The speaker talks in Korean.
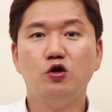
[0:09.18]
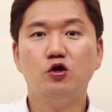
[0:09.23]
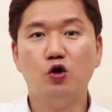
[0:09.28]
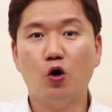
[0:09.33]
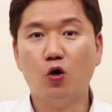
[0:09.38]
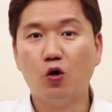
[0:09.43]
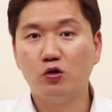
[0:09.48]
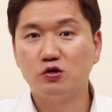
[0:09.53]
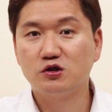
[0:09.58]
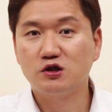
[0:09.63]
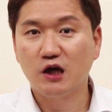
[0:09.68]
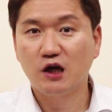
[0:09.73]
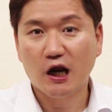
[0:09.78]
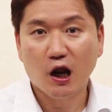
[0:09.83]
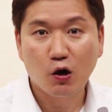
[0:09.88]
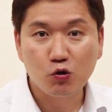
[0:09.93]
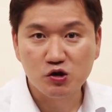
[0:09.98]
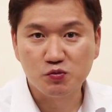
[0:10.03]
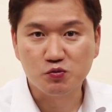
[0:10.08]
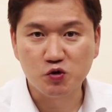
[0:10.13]
영어
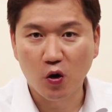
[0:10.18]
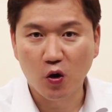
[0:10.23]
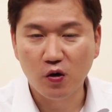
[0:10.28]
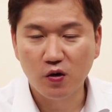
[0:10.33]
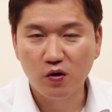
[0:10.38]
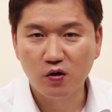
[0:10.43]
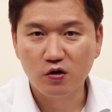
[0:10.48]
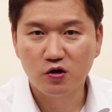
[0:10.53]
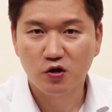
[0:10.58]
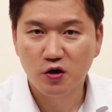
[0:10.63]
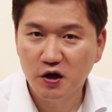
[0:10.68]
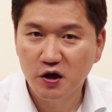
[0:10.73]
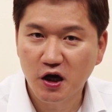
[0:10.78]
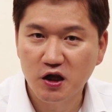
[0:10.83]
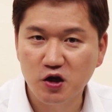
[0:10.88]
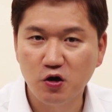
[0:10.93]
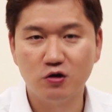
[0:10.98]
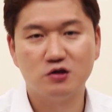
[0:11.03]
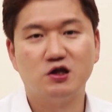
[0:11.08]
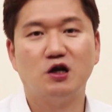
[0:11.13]
잘하고 싶죠 그러니까
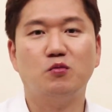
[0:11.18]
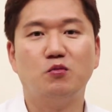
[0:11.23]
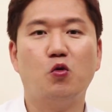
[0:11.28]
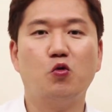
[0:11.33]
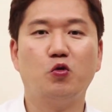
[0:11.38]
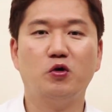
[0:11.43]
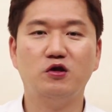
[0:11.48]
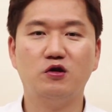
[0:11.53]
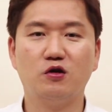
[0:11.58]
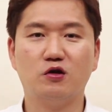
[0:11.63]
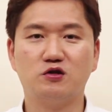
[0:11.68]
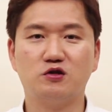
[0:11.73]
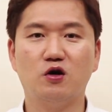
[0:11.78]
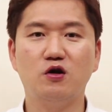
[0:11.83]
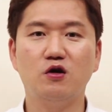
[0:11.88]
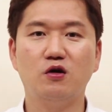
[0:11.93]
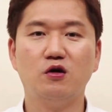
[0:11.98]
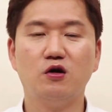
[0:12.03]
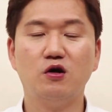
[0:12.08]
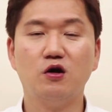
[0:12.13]
이 영상을 보고 있는
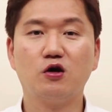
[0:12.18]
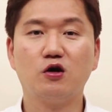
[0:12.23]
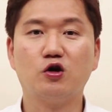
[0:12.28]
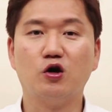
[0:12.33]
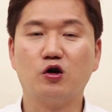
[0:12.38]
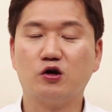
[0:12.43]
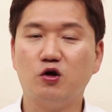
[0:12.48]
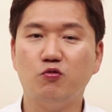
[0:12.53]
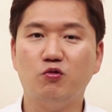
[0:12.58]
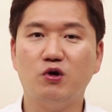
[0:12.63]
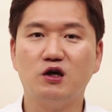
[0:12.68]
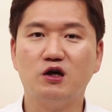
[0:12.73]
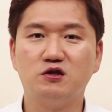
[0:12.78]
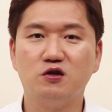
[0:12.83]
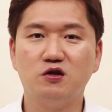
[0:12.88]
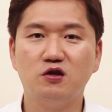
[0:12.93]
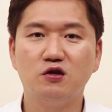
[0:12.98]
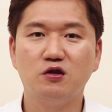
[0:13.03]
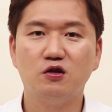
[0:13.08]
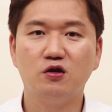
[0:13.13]
거죠 그렇기
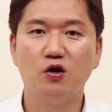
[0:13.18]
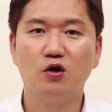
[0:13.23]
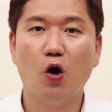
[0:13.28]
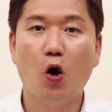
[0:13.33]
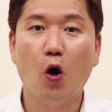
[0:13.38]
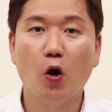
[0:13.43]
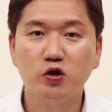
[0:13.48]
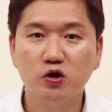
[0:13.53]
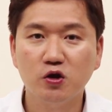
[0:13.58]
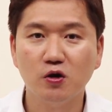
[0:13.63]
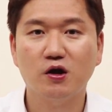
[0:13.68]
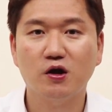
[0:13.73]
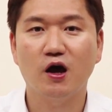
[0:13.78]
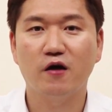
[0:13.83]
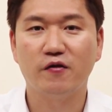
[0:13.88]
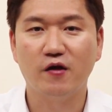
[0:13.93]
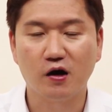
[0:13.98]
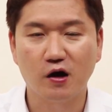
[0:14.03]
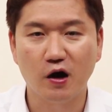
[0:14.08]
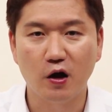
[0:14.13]
위해서는 어떻게
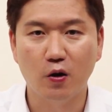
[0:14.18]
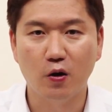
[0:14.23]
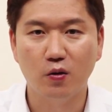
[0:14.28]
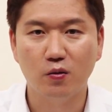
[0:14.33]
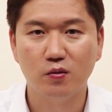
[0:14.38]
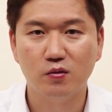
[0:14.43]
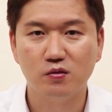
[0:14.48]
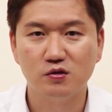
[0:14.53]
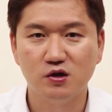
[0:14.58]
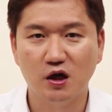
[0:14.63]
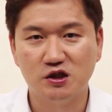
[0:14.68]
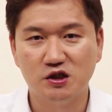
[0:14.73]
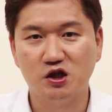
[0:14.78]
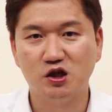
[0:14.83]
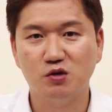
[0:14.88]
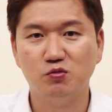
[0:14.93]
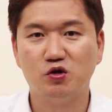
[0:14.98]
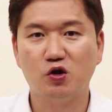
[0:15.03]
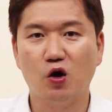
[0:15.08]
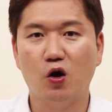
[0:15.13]
해야 될까요 자
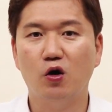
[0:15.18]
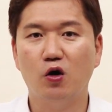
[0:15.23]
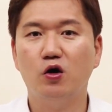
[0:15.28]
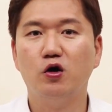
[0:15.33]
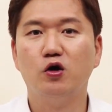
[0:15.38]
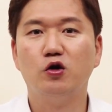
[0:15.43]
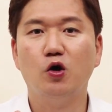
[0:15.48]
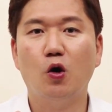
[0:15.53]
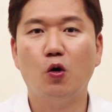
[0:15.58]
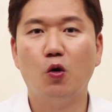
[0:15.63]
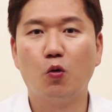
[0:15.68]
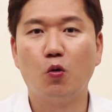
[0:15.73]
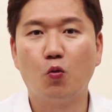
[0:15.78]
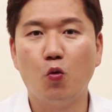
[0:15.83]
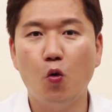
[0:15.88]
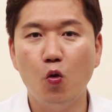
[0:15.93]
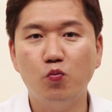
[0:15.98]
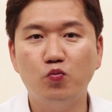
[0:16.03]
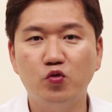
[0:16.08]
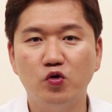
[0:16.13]
지금부터 영어
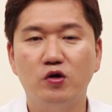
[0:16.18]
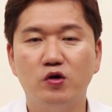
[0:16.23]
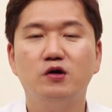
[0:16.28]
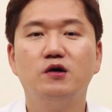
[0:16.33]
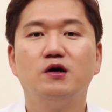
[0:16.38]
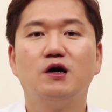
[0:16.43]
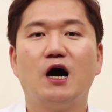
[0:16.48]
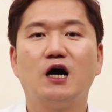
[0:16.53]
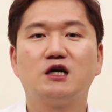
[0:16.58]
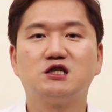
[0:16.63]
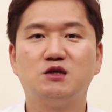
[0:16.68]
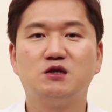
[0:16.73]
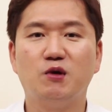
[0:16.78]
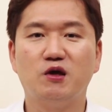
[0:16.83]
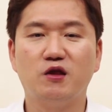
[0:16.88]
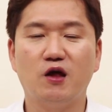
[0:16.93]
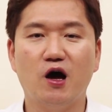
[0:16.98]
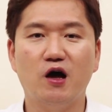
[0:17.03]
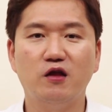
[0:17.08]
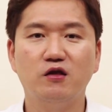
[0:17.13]
공부
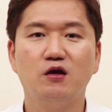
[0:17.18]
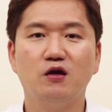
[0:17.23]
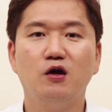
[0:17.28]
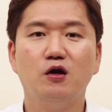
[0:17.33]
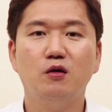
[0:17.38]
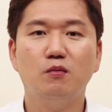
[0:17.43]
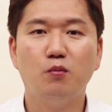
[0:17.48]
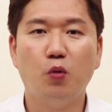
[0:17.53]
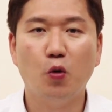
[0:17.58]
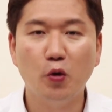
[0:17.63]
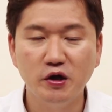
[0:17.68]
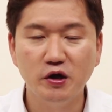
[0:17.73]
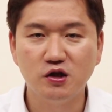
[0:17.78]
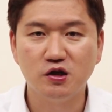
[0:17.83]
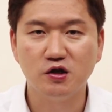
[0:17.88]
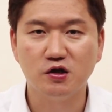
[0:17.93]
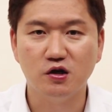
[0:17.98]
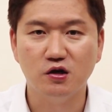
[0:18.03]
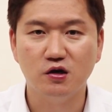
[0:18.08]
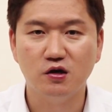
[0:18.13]
학습에 대한
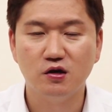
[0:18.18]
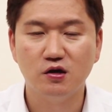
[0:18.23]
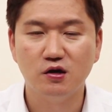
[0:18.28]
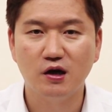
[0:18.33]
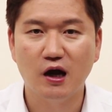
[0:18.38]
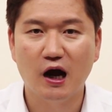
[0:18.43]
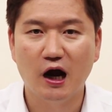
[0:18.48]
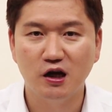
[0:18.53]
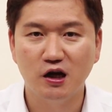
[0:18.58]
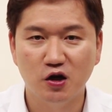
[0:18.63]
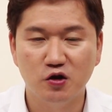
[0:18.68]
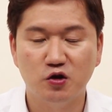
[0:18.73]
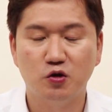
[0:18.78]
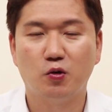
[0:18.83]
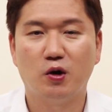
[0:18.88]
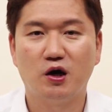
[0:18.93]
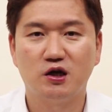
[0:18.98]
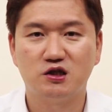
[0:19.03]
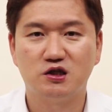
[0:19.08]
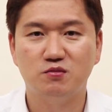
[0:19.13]
포인트를
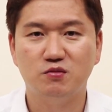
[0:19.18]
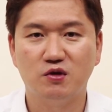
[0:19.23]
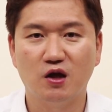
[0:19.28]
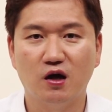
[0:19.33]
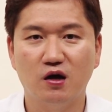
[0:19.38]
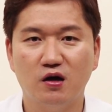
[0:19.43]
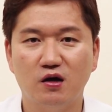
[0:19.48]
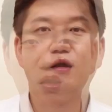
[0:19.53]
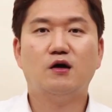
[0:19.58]
알려드리도록 하겠습니다